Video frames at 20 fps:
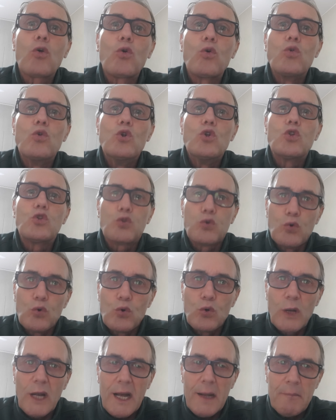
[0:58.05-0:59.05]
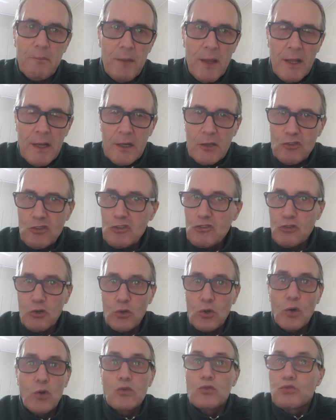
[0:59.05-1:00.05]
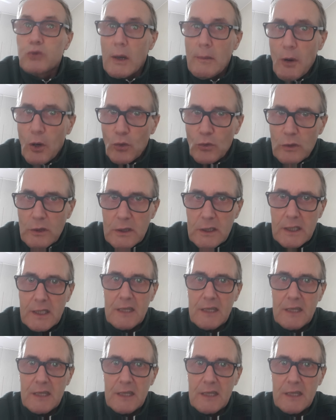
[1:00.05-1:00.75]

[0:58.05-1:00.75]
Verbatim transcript: cultura. Ci sono due mondi